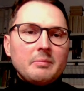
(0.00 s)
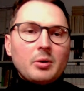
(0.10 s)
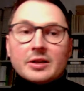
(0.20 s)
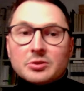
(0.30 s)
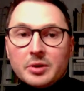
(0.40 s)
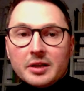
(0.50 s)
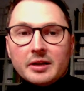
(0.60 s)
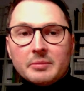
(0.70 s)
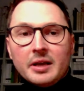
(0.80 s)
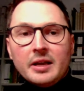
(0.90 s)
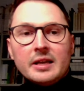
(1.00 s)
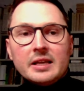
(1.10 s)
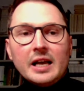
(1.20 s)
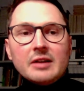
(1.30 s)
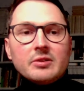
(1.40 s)
pokazuje nam,
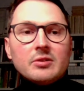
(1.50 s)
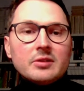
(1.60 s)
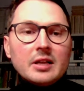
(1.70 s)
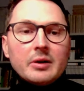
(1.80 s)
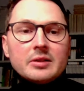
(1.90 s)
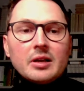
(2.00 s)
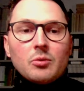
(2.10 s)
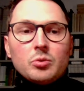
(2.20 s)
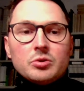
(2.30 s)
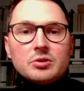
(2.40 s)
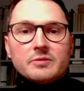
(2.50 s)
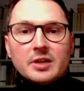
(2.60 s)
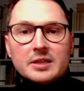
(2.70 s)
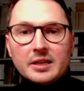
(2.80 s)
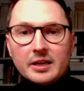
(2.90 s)
jak wyglądała ta łódź w
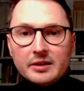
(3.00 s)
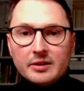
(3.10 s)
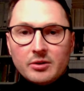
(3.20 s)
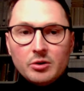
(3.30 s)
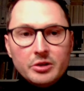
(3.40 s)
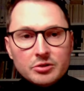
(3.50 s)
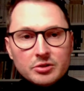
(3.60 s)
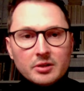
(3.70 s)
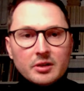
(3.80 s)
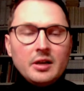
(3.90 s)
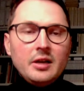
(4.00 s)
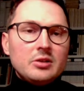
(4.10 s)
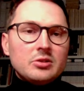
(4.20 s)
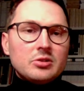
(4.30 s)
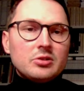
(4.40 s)
czasach rolniczych,
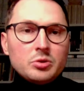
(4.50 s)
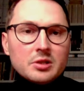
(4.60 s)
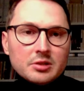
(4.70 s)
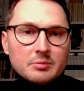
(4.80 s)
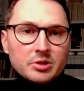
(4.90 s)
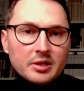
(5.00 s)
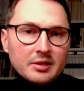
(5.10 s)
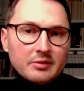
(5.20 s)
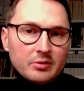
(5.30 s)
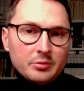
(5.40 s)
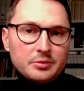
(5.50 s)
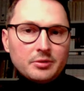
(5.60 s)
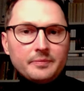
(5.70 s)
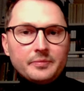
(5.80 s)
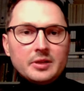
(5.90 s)
czyli łódź jeszcze przed
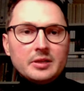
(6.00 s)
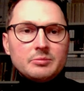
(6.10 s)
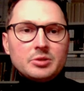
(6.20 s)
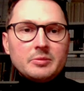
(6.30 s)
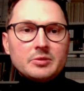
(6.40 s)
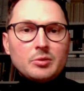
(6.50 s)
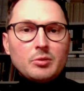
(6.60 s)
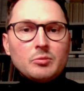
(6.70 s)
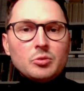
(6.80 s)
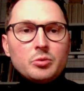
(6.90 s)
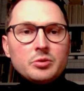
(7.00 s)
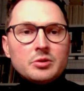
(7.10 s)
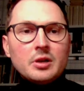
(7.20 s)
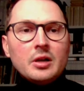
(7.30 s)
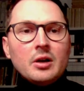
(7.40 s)
rewolucją przemysłową,
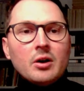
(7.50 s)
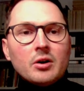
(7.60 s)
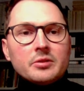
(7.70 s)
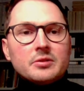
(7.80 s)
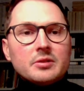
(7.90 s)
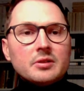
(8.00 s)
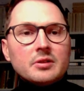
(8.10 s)
łódź od